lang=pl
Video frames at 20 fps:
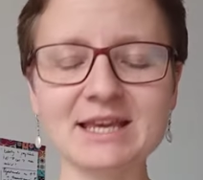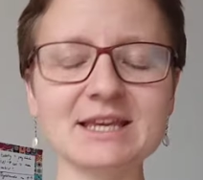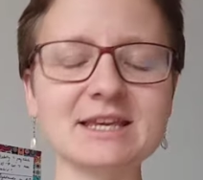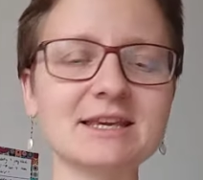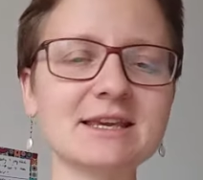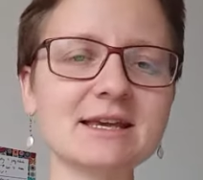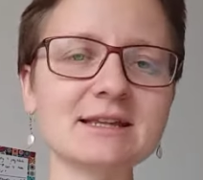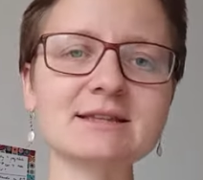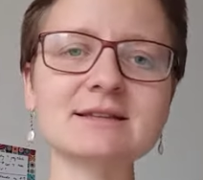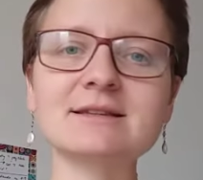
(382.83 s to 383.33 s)
i
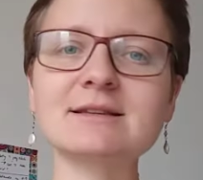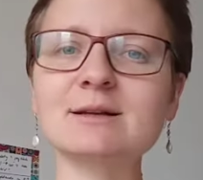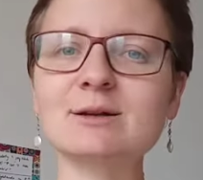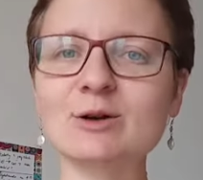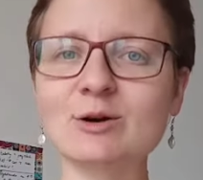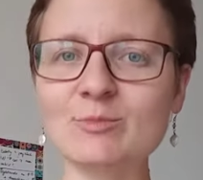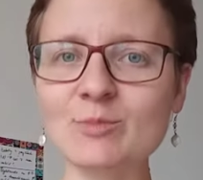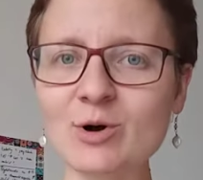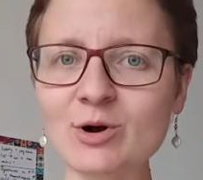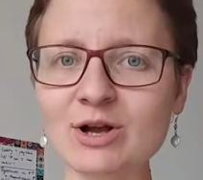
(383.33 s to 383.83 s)
kiedy
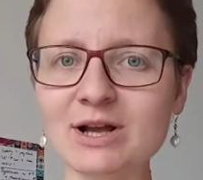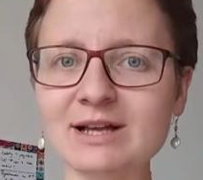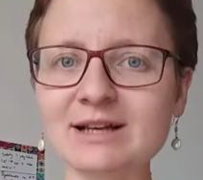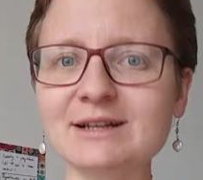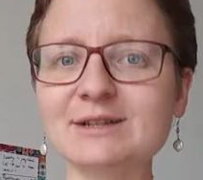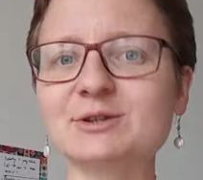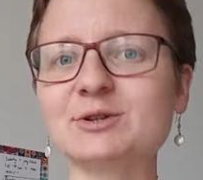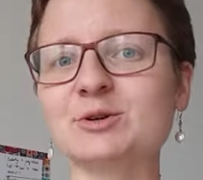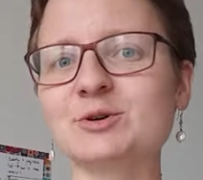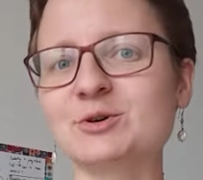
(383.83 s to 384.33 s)
tylko mogę,
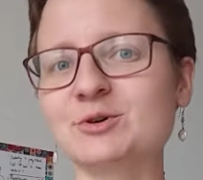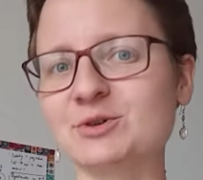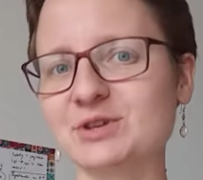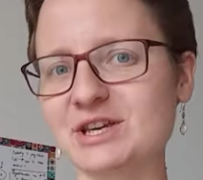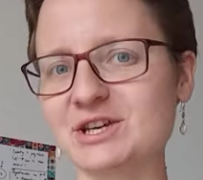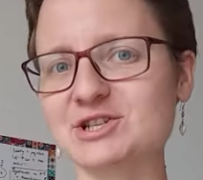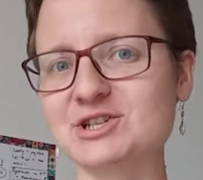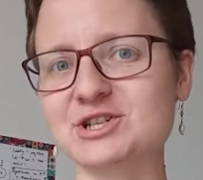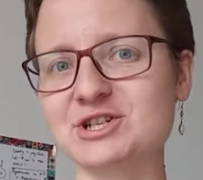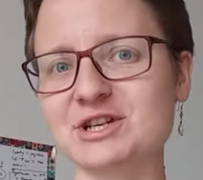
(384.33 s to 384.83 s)
to
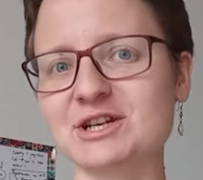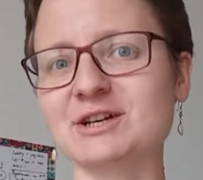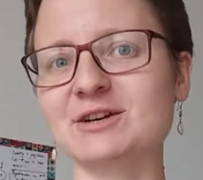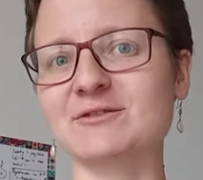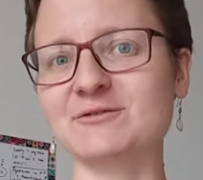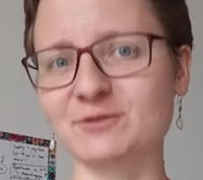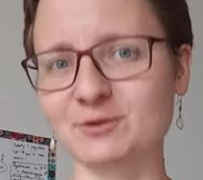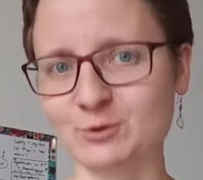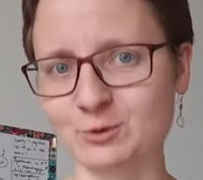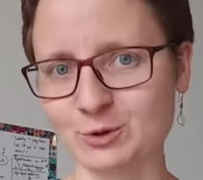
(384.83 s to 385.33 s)
jeżdżę
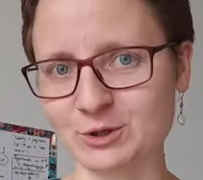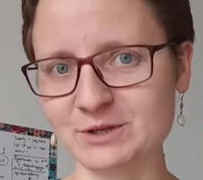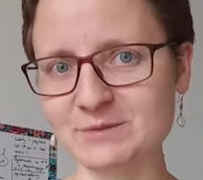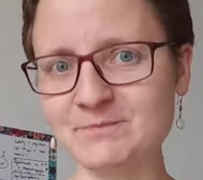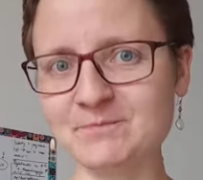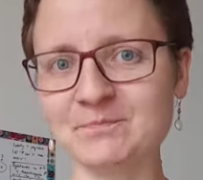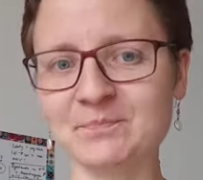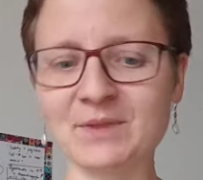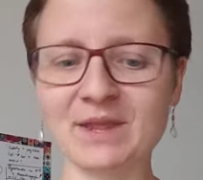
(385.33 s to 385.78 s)
w góry.